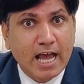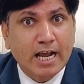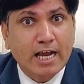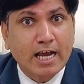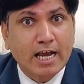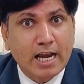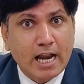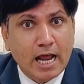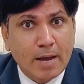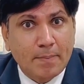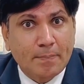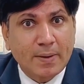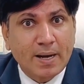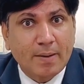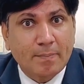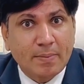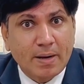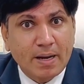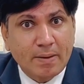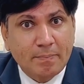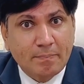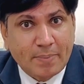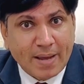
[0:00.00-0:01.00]
अगर आपने
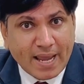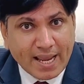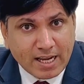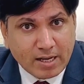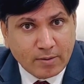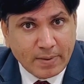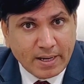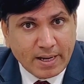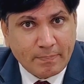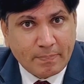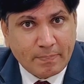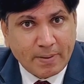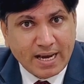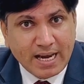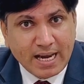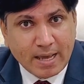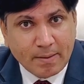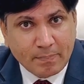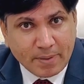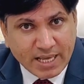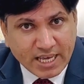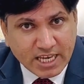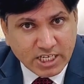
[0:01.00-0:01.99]
अपने बैंक में पहले
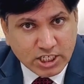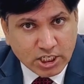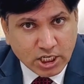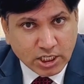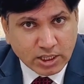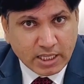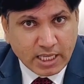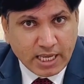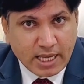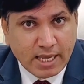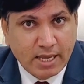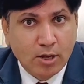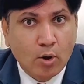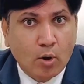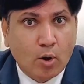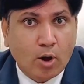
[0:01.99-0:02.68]
एप्लीकेशन दी